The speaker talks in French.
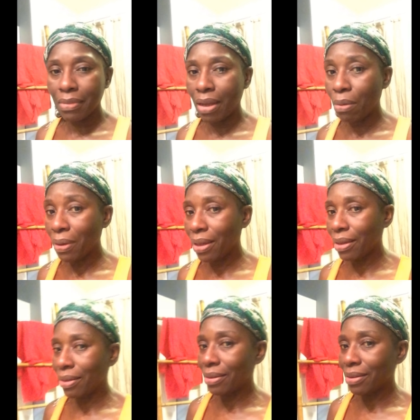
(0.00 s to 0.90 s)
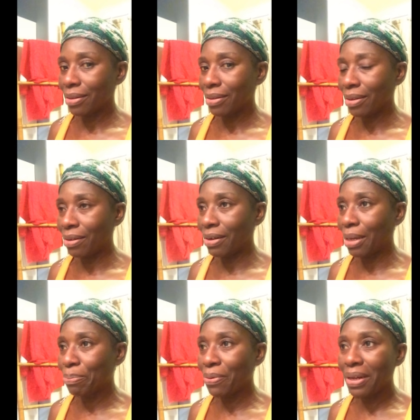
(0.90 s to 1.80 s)
Ah ouais. Alors,
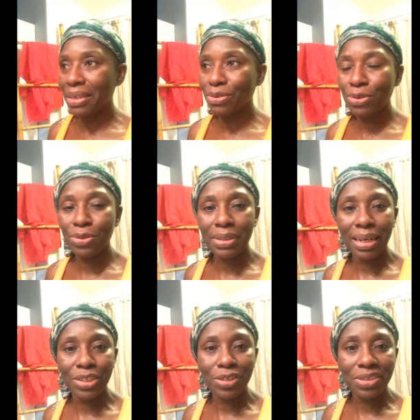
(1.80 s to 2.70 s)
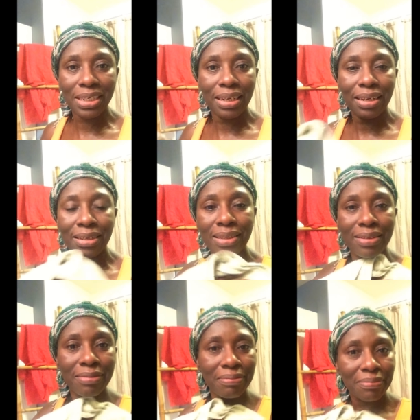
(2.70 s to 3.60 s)
la peau, elle est tout de suite, elle a changé. Hein?
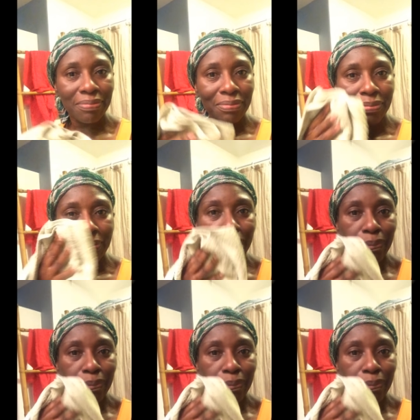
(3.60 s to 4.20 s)
Voilà